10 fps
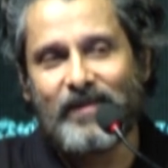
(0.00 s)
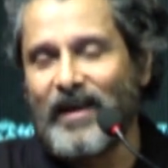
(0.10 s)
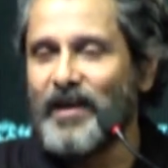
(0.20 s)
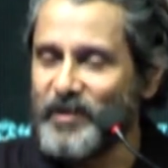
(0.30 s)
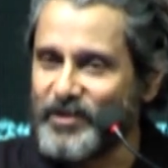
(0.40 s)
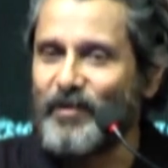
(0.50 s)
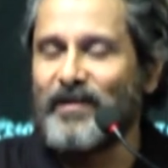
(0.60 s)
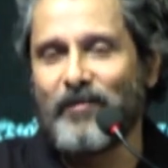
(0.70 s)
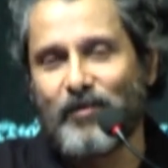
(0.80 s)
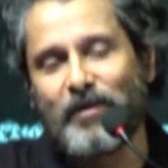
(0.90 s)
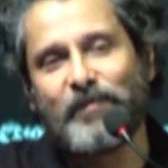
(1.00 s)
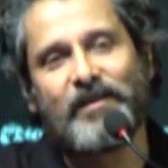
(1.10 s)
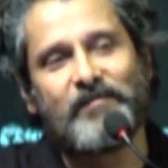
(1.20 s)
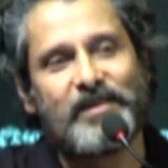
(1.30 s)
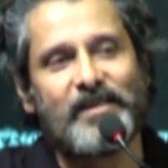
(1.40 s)
எல்லாருமே சொல்லுவாங்க அவங்களோட
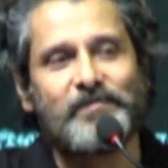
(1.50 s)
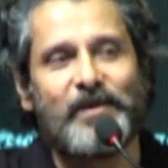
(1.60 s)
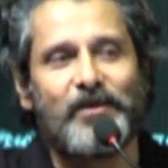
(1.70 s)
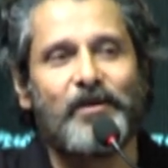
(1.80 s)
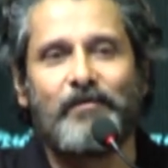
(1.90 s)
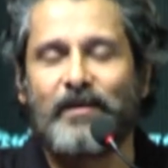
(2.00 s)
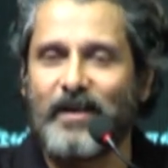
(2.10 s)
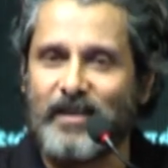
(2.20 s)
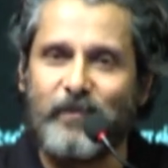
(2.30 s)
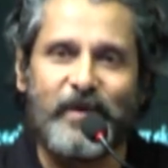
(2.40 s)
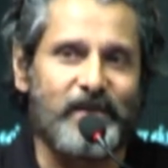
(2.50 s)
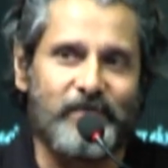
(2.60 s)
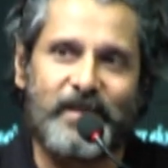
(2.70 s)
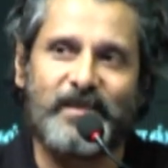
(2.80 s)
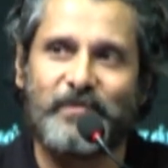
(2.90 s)
படம் வித்தியாசமாக இருக்கும் அவங்களோட
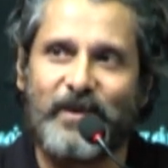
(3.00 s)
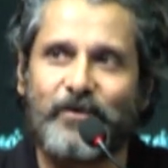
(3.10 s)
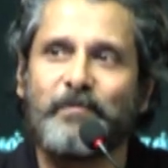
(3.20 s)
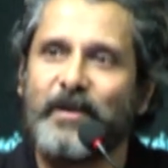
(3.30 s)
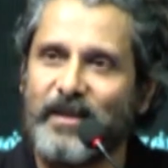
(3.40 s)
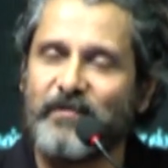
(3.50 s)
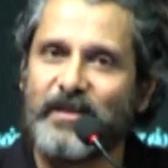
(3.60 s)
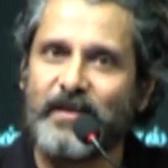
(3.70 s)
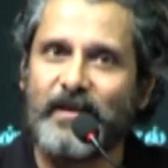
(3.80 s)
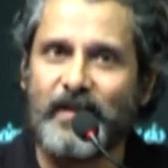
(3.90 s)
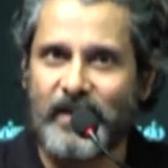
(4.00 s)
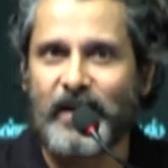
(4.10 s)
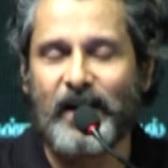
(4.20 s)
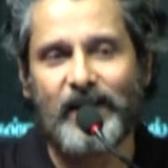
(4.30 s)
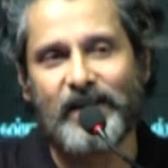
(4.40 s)
கதாபாத்திரம் வித்தியாசமாக இருக்கும் பட் இது வந்து இந்த
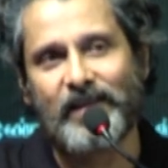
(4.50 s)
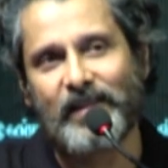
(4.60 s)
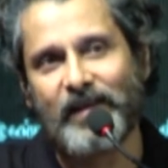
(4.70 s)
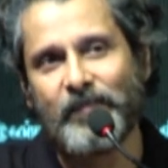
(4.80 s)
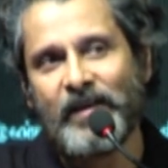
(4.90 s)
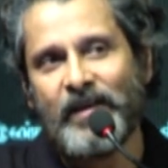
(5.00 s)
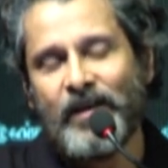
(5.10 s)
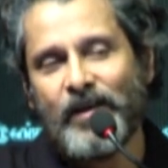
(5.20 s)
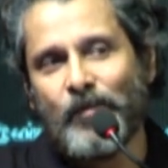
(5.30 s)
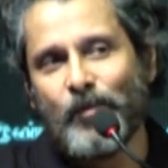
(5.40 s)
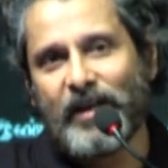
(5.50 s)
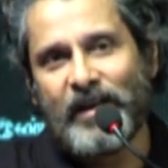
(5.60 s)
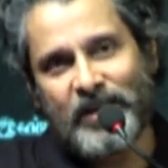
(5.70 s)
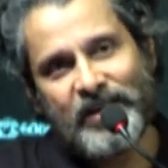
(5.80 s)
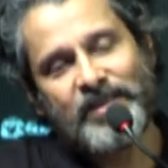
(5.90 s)
காலகட்டத்தில் ஒரு
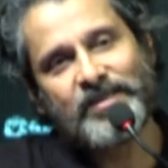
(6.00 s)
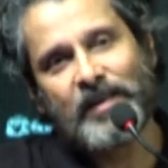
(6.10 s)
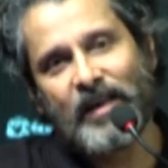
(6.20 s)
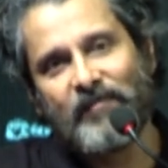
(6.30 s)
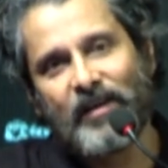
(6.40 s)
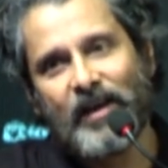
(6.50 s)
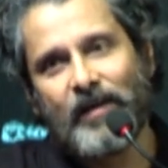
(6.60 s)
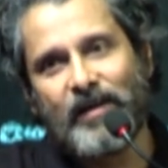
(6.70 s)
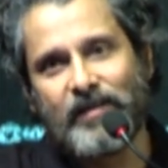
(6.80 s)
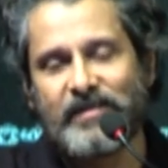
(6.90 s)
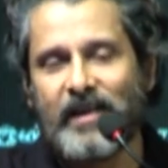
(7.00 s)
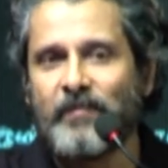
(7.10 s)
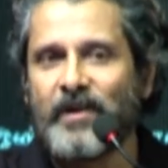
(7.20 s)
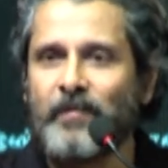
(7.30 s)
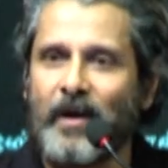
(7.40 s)
இன்டர்நேஷ்னல் லெவலில் அட் த
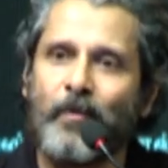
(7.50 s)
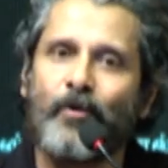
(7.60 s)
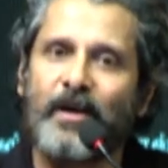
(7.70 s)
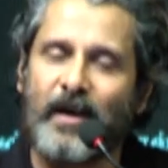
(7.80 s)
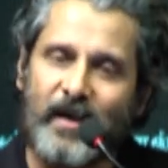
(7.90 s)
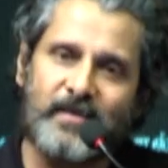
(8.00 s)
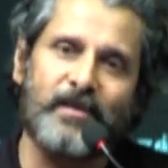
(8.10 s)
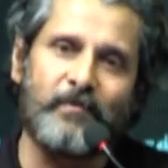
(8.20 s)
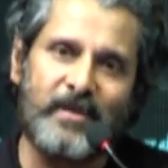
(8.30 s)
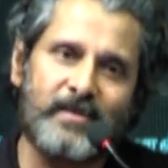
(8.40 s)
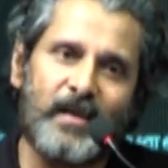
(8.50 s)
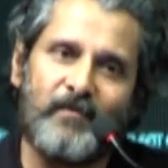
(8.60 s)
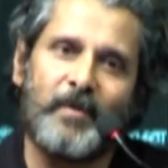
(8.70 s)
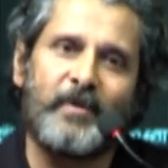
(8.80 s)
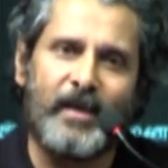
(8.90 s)
சேம் டைம் நம்மளோட கலாச்சாரம் மிஸ்
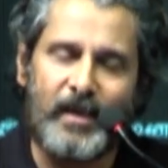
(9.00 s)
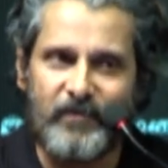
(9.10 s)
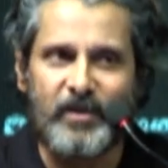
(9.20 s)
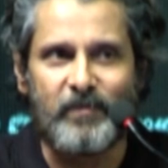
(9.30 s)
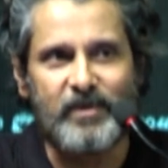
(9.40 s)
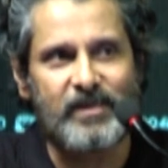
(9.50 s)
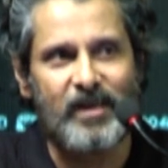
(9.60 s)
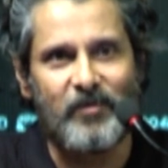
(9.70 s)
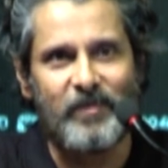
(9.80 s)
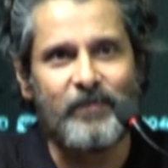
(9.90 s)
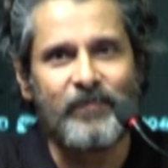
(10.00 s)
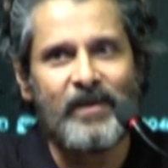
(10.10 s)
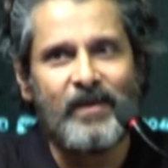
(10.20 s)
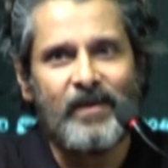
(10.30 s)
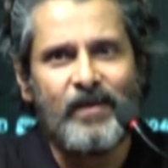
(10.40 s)
ஆகாமல் நேட்டிவிட்டி மிஸ் ஆகாமல்
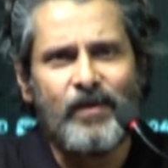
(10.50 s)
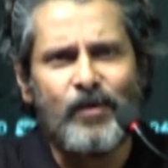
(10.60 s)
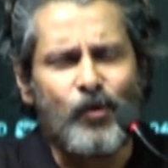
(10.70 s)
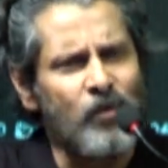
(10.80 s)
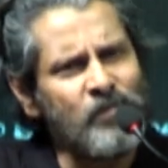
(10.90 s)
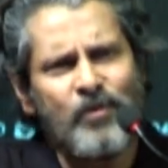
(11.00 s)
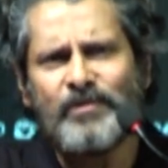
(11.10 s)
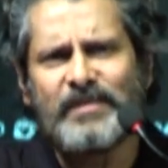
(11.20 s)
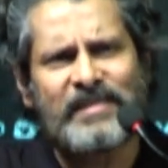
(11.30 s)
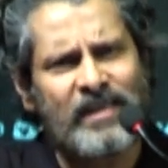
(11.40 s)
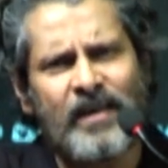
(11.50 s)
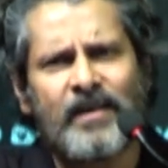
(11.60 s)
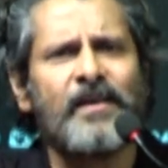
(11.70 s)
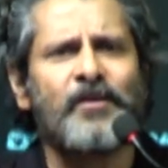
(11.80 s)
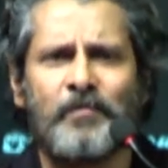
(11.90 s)
ரொம்ப
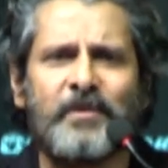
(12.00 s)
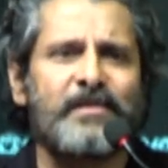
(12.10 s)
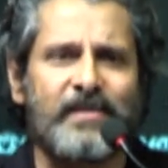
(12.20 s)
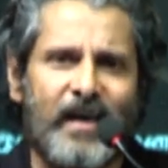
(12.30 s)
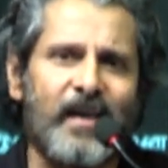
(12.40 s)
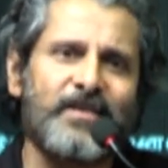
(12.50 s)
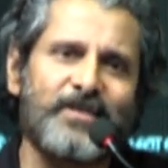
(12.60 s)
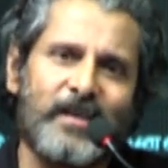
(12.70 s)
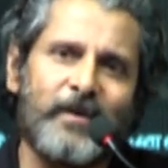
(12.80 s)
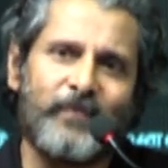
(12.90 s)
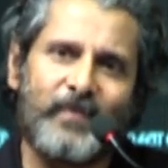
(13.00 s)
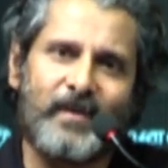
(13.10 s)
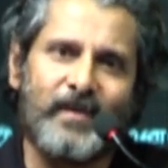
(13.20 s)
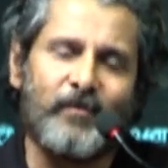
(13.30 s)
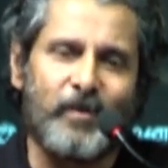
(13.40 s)
ஸ்லிக்காக ரொம்ப ஸ்டைலிஷாக
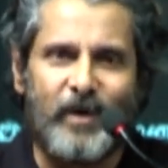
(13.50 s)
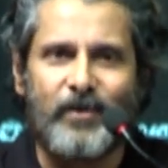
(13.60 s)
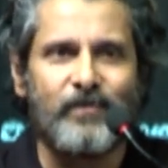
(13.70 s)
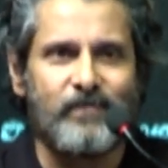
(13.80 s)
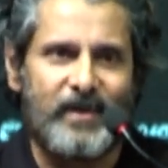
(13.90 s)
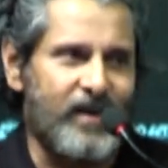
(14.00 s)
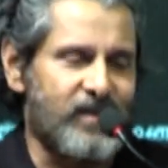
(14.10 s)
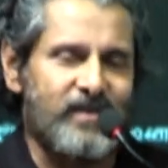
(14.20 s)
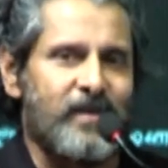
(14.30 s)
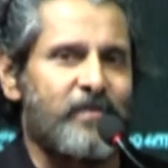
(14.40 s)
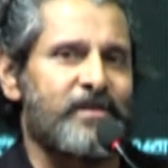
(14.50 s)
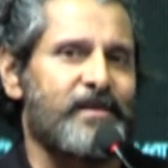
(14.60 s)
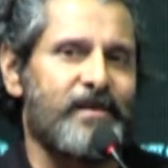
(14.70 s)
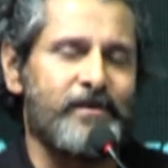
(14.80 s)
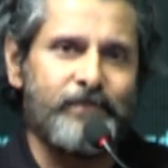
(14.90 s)
ஒரு படம் ராஜேஷ்
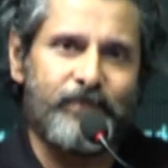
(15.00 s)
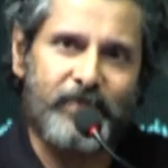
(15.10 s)
அமைச்சிருக்காரு